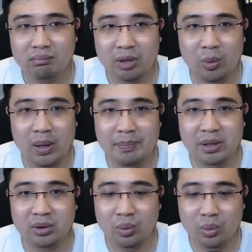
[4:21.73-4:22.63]
เพราะว่าป
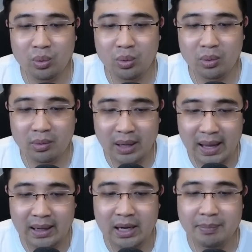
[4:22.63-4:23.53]
ระตูแร
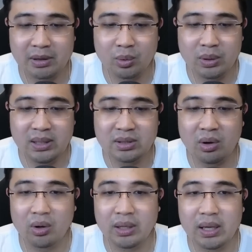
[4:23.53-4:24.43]
กกับประตูที่
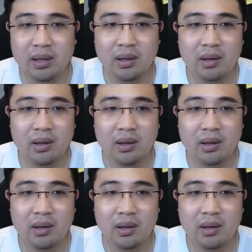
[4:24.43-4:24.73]
2เนี่ย